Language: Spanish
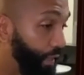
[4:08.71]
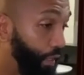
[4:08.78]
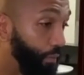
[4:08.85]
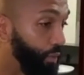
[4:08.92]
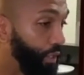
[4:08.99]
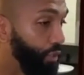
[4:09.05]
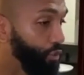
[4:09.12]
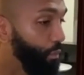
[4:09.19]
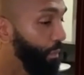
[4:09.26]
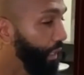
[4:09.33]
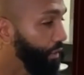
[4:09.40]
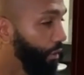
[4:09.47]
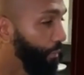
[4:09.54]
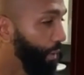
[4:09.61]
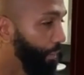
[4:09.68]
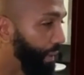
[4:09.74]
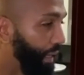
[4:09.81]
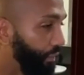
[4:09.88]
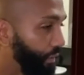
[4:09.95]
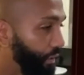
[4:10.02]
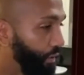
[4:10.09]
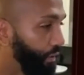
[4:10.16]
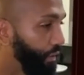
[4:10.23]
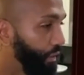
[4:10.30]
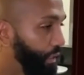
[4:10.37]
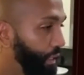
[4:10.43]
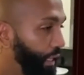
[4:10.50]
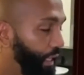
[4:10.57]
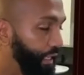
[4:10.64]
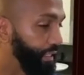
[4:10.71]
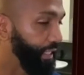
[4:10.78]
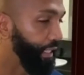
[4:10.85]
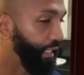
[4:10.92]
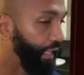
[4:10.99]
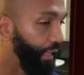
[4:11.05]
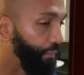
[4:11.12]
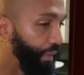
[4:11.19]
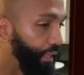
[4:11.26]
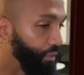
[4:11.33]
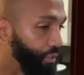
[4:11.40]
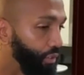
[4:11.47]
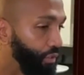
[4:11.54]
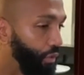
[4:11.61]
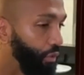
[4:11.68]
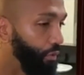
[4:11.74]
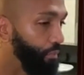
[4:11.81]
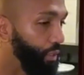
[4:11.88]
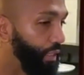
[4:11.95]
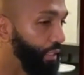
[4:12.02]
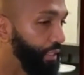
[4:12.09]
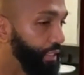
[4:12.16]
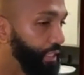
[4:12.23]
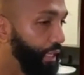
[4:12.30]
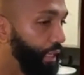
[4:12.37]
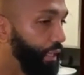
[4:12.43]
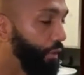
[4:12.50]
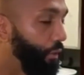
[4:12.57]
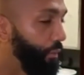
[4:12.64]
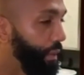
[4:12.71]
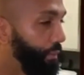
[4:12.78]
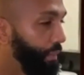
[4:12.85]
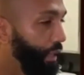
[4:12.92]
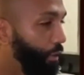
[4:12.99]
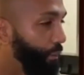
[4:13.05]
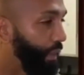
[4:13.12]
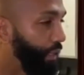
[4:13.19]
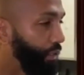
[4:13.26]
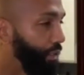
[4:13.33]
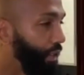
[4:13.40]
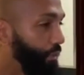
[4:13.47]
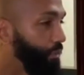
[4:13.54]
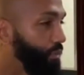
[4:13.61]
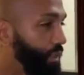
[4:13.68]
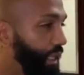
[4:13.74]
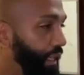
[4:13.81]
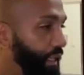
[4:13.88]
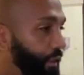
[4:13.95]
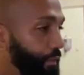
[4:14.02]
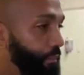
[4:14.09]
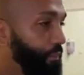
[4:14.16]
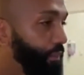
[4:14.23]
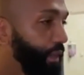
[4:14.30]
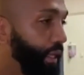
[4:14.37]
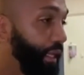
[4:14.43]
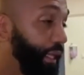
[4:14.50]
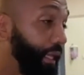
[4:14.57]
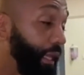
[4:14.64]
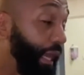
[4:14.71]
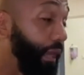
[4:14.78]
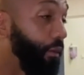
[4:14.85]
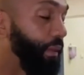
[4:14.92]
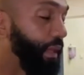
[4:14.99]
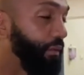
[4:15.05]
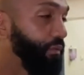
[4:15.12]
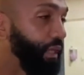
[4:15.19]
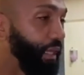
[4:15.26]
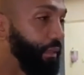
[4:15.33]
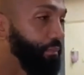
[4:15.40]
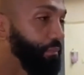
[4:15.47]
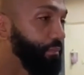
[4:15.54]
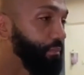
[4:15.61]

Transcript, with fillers: como digo, es un partido de preparación. Así que nada, para nosotros lo importante es el noviembre, los partidos del Mundial y la Copa de África.